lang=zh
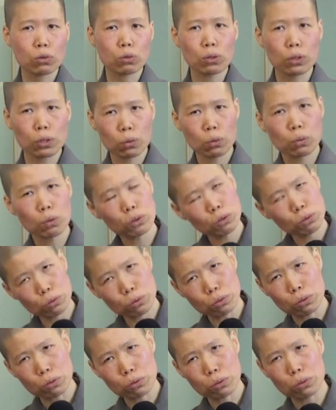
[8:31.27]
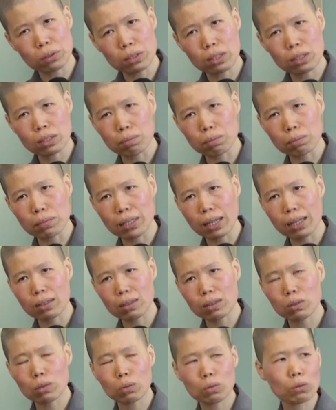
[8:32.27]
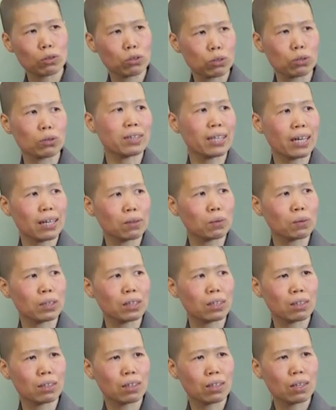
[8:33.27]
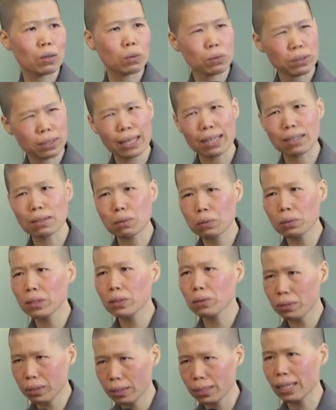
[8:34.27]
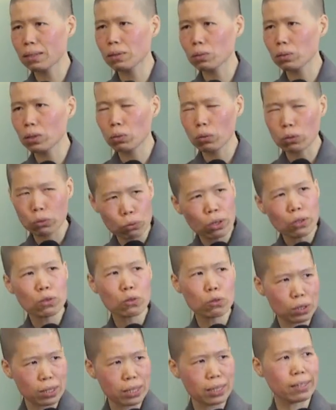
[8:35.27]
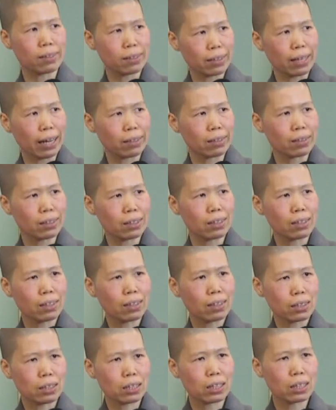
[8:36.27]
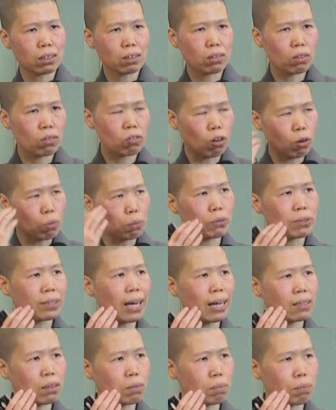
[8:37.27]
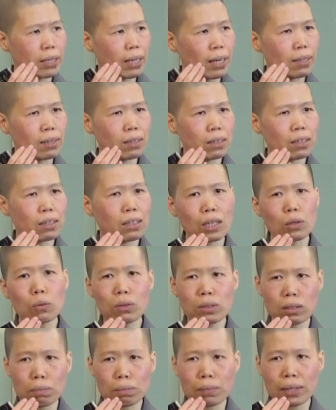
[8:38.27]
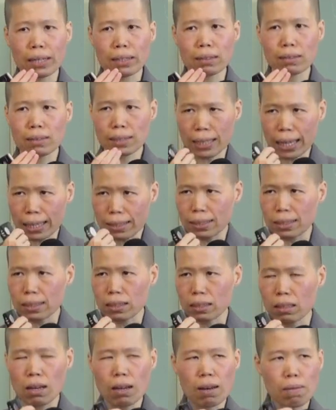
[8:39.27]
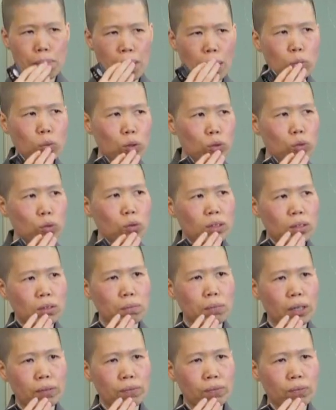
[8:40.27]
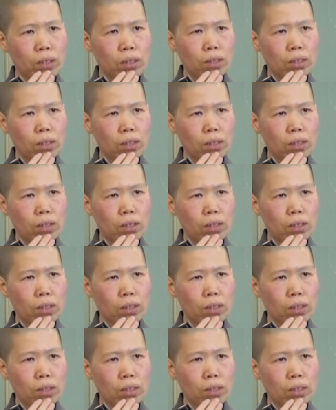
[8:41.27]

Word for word: 对于过去所做的怎么样，我求忏悔，我惭愧，我忏悔，我愿意去承担，请佛菩萨怎么样给我怎么样加持，帮我做什么